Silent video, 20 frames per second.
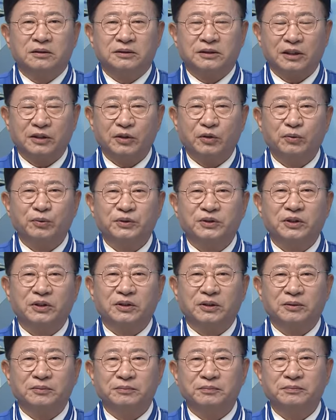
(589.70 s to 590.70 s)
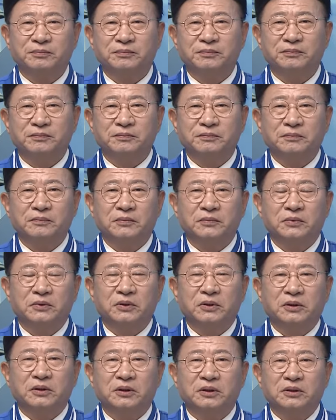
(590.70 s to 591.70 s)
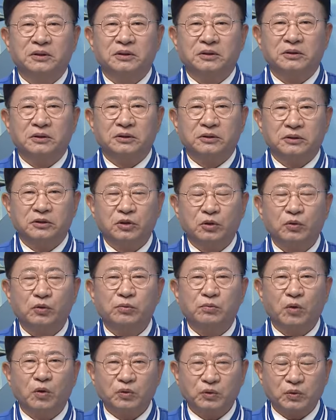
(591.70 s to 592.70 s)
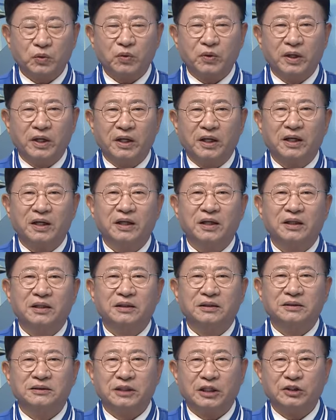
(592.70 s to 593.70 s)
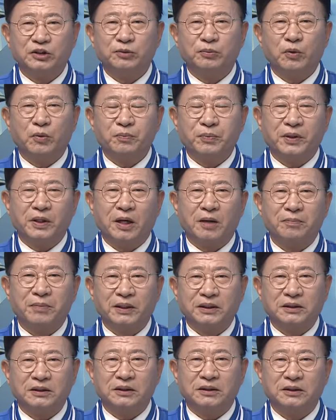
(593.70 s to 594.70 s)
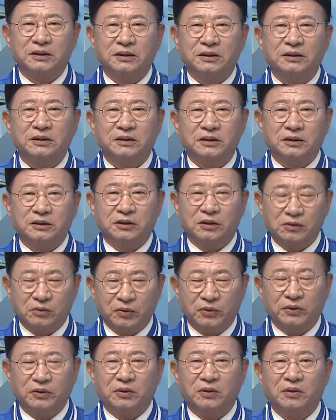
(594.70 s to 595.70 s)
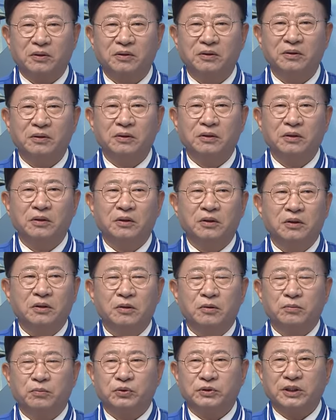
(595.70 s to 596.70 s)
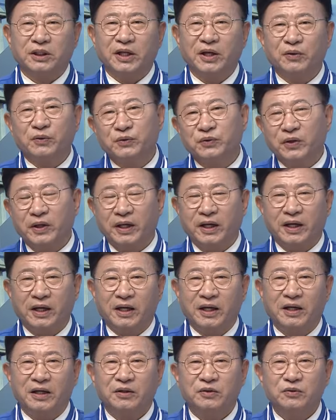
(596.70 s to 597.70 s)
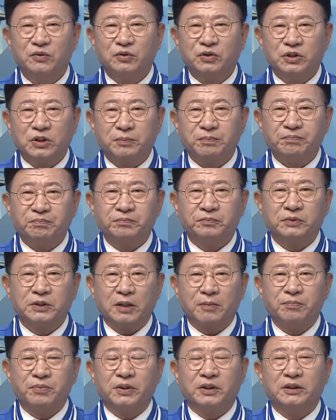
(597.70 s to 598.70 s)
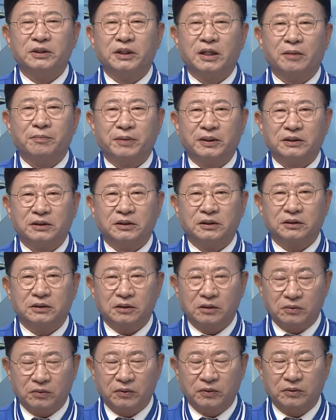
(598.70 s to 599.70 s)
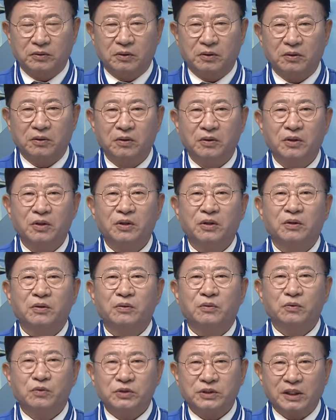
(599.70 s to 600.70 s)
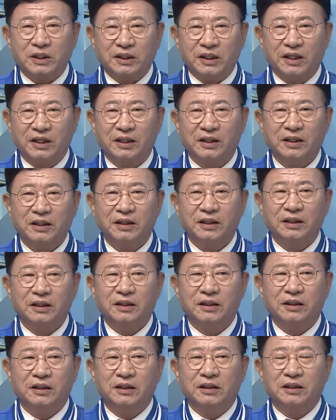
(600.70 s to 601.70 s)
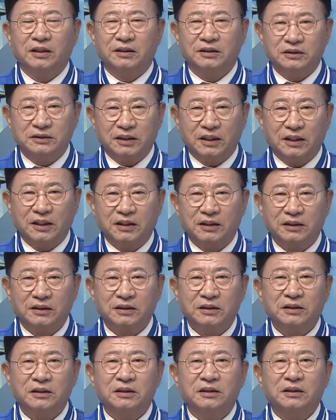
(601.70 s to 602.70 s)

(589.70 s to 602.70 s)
상대 후보처럼 서울 목동에 45평 아파트를 들고 있고 부산 해운대에 63평의 아파트를 들고 있고 울산에 그냥